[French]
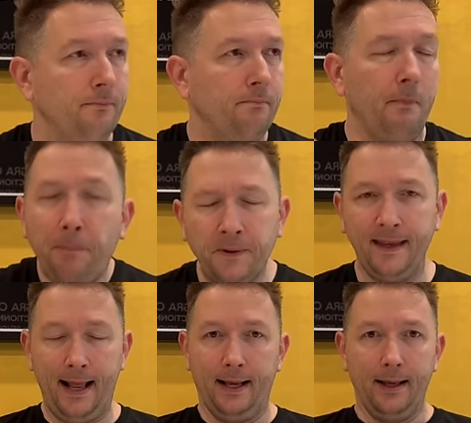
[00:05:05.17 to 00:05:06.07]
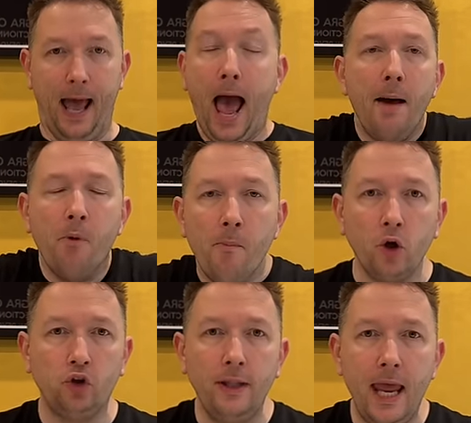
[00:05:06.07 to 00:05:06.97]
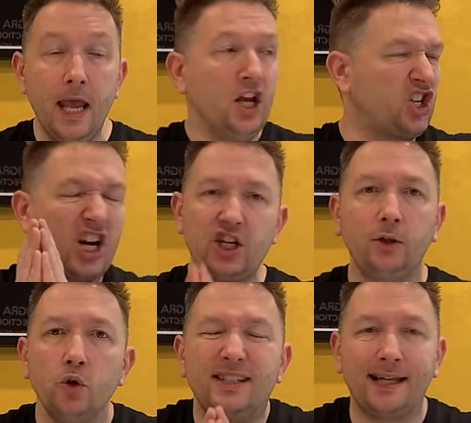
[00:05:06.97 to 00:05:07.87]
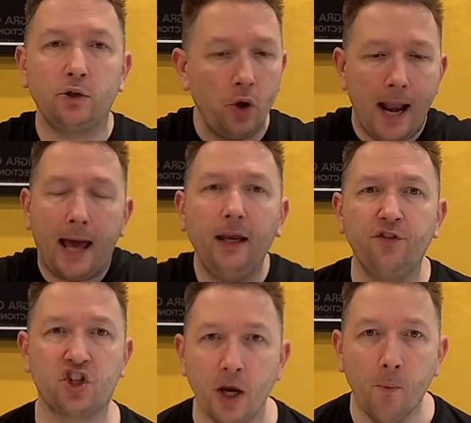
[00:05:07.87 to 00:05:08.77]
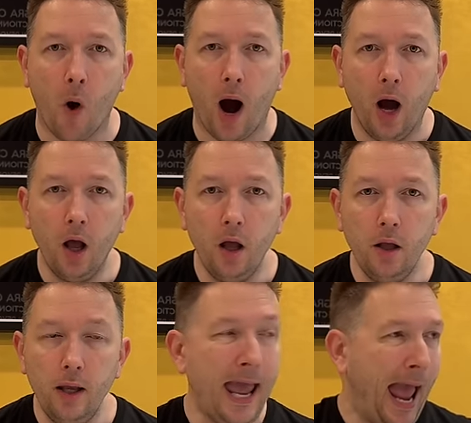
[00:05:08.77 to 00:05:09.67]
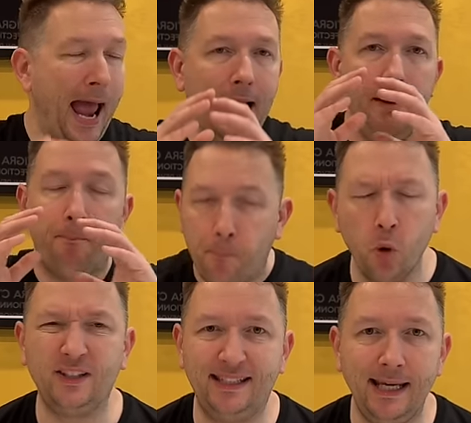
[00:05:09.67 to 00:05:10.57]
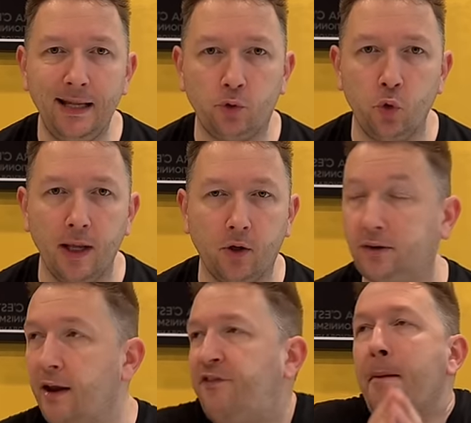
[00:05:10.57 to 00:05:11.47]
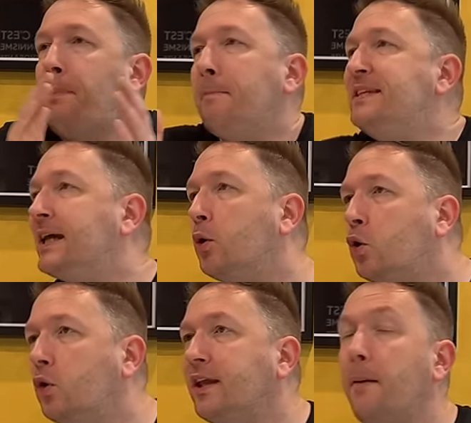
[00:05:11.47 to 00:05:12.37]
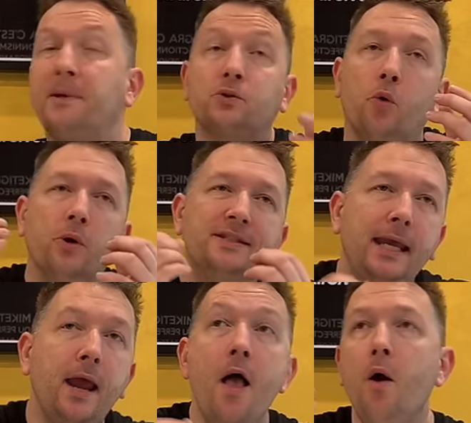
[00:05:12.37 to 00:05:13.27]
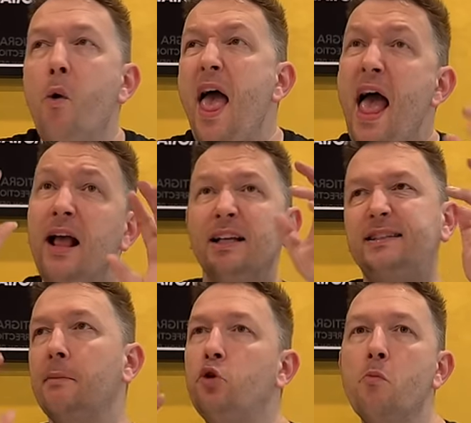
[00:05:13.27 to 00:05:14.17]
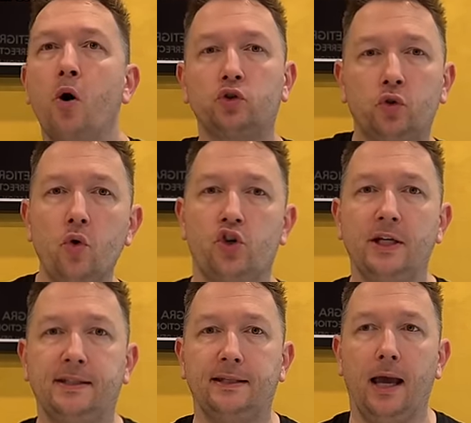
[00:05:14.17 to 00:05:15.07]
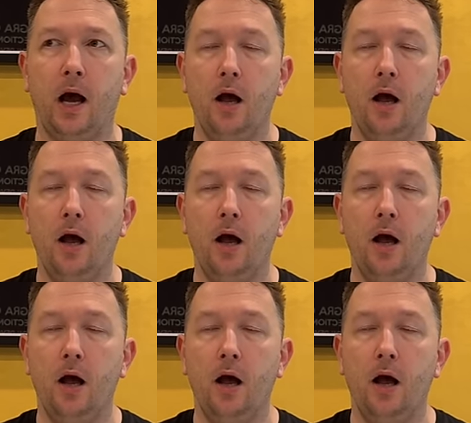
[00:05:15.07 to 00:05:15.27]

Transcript: Mais putain, à un moment donné, j'achète une statue, elle arrive chez moi. Elle est bousillée de tous les côtés. venait pas me dire le contraire parce qu'on me dit, ouais, c'est du mensonge, etc.